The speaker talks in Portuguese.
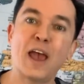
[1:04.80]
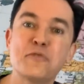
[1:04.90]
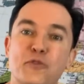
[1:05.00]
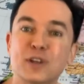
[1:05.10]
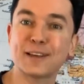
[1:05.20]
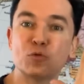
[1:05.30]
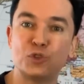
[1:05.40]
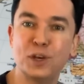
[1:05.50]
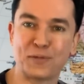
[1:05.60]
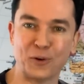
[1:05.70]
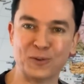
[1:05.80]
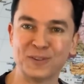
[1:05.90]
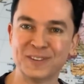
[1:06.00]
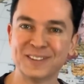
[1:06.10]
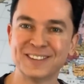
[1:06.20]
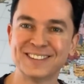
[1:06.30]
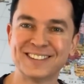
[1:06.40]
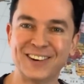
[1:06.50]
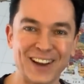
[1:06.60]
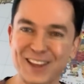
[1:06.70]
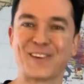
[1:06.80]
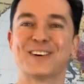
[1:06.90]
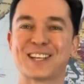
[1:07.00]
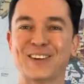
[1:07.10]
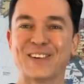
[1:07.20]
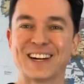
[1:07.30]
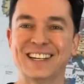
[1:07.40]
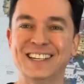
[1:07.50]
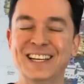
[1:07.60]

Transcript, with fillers: em voz audível. Olha que coisa louca.